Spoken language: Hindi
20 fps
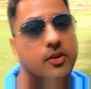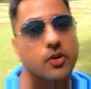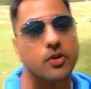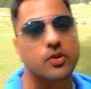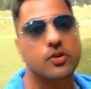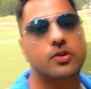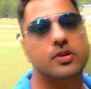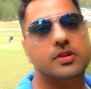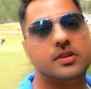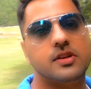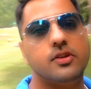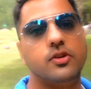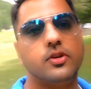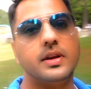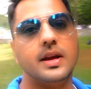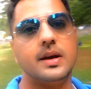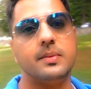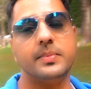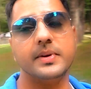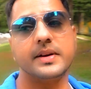लोग कुछ लोग
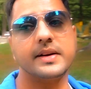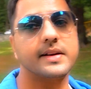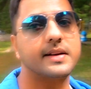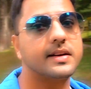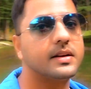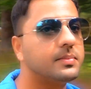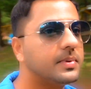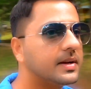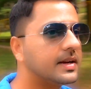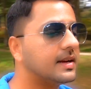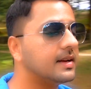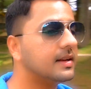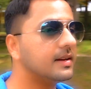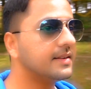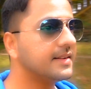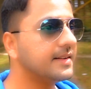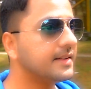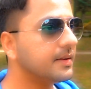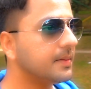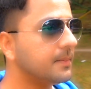यहाँ पे क्रिकेट भी खेल
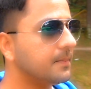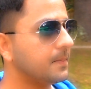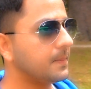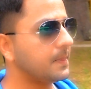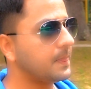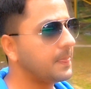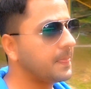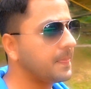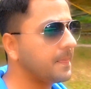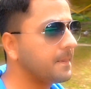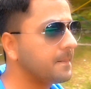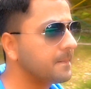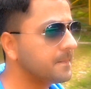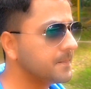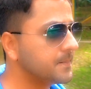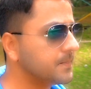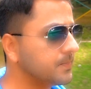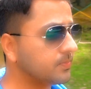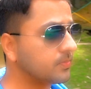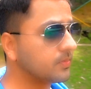रहे हैं
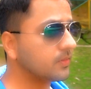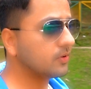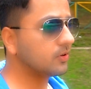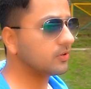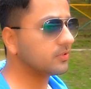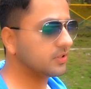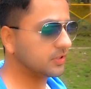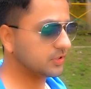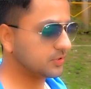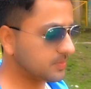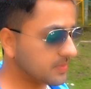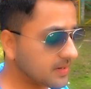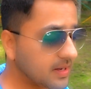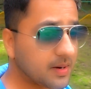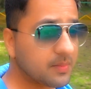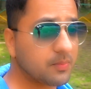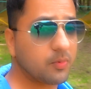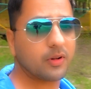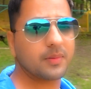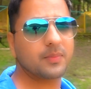तो सच में
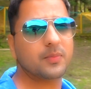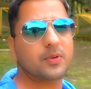यार बहुत